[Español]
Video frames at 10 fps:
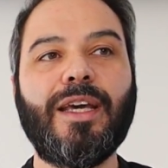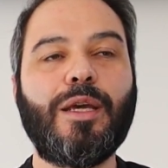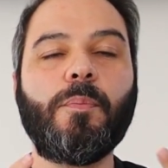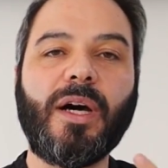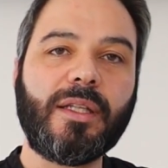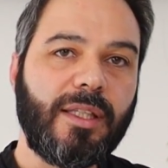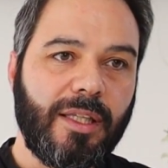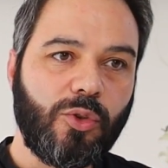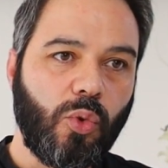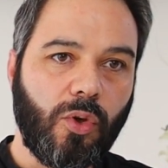Y parte
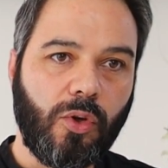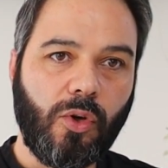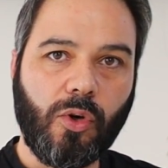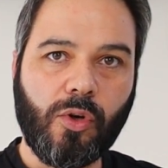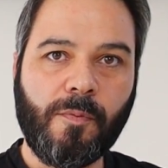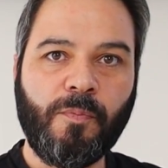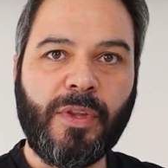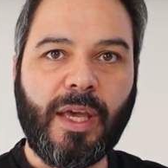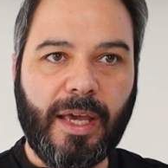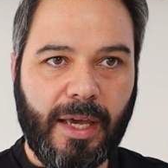de tu dolor
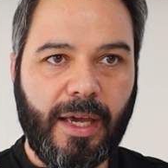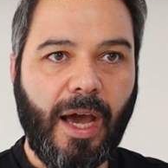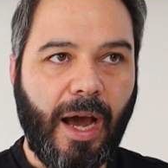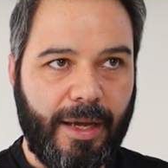es